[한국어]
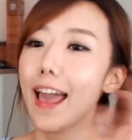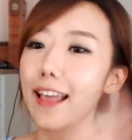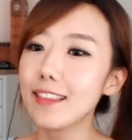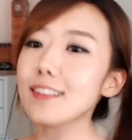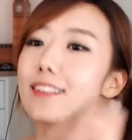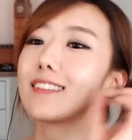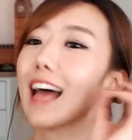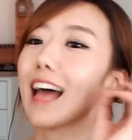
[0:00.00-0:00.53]

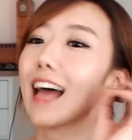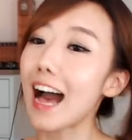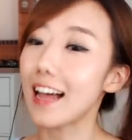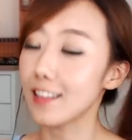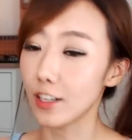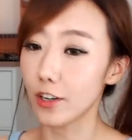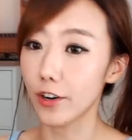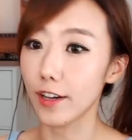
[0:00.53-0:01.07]
애들은 다
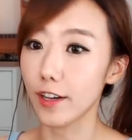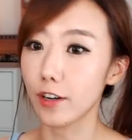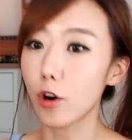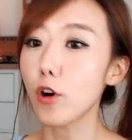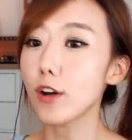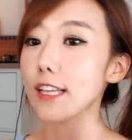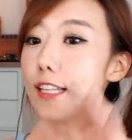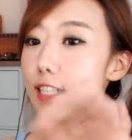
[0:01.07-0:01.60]
아는 거예요
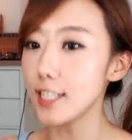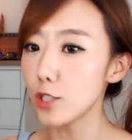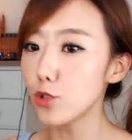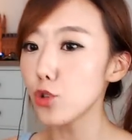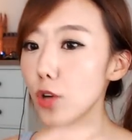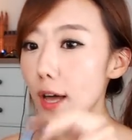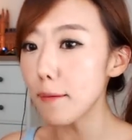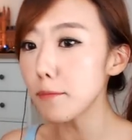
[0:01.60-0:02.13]
거긴
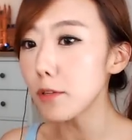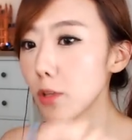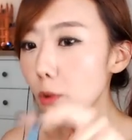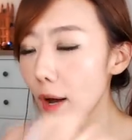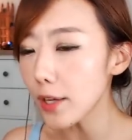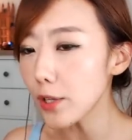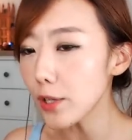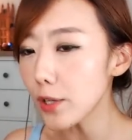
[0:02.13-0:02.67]
2주에 한 번
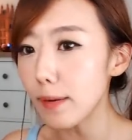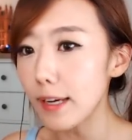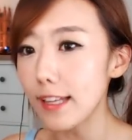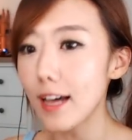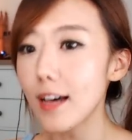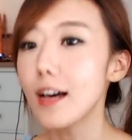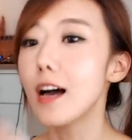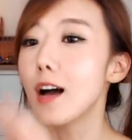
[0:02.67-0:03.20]

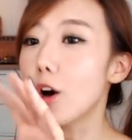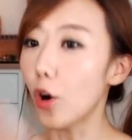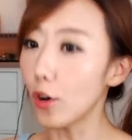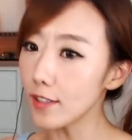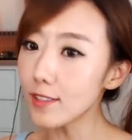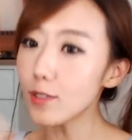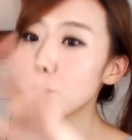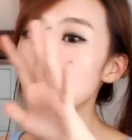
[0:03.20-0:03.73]
화요일마다
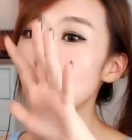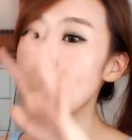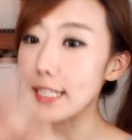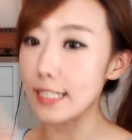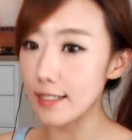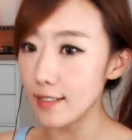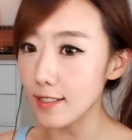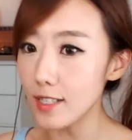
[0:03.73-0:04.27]
거리 청소가
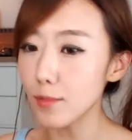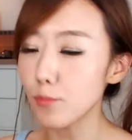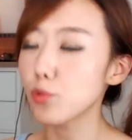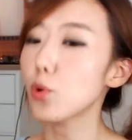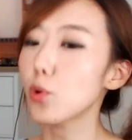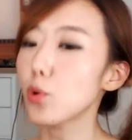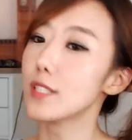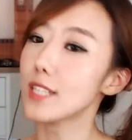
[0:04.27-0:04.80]
있으니
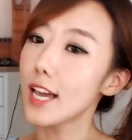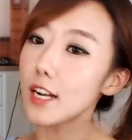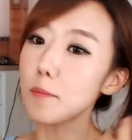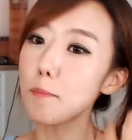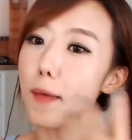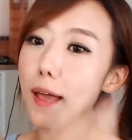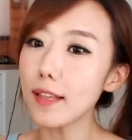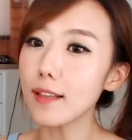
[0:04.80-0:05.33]
무조건
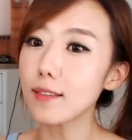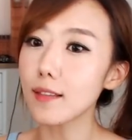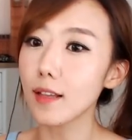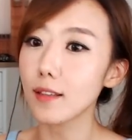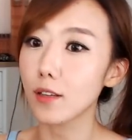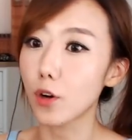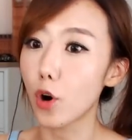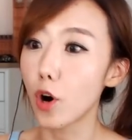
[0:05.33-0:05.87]
차를 빼야
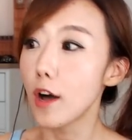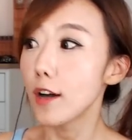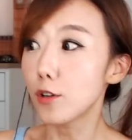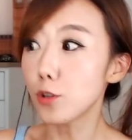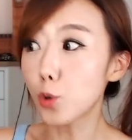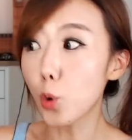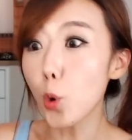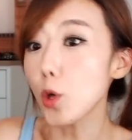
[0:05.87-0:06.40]
된다는 거
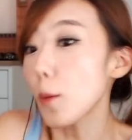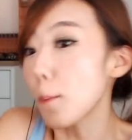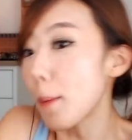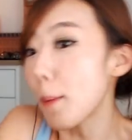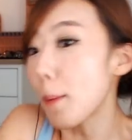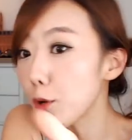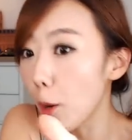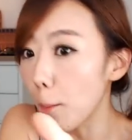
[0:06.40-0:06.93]
그리고
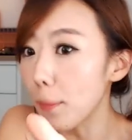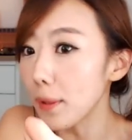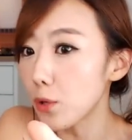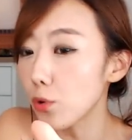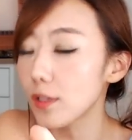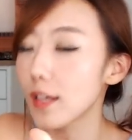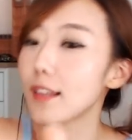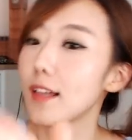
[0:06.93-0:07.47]
바로 옆에
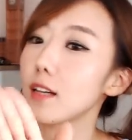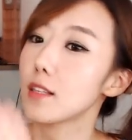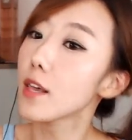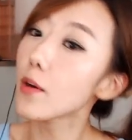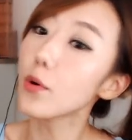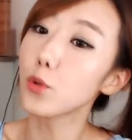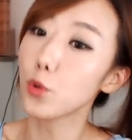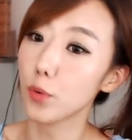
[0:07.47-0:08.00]
동네에다가
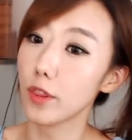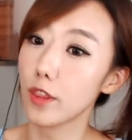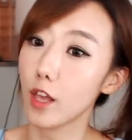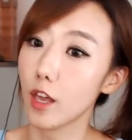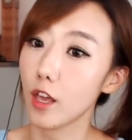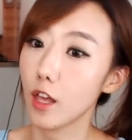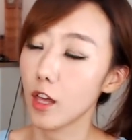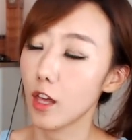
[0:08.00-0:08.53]
세워놓으면 돼아